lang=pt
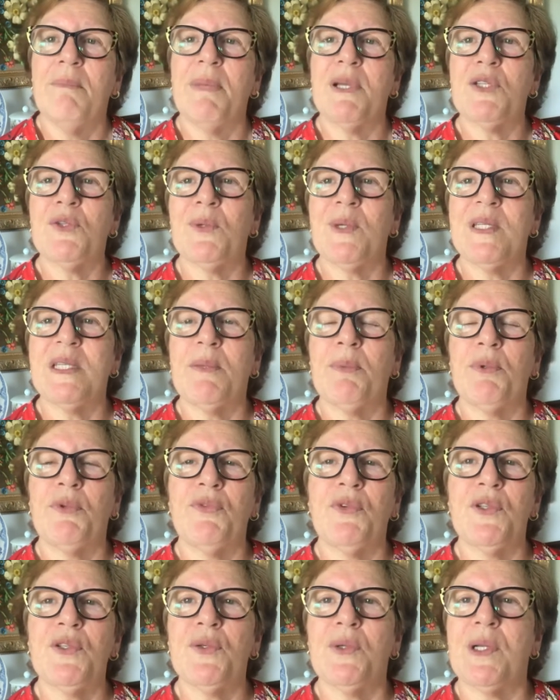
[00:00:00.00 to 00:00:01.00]
passou a ser
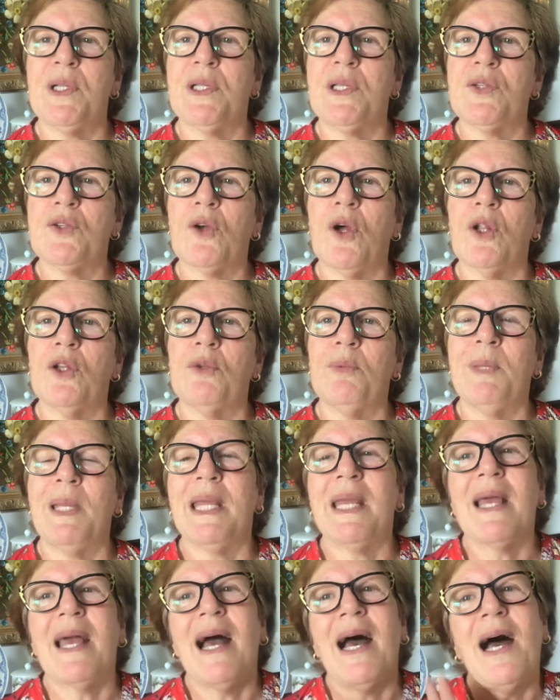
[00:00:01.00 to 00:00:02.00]
professora da escola
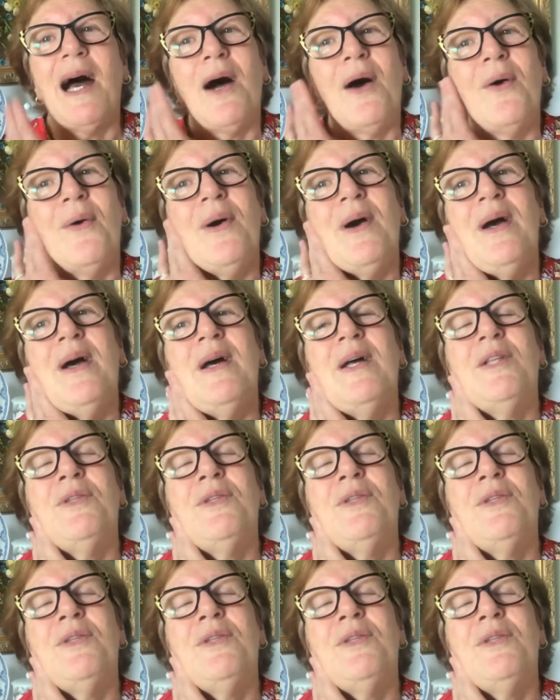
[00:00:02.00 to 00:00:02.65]
dominical.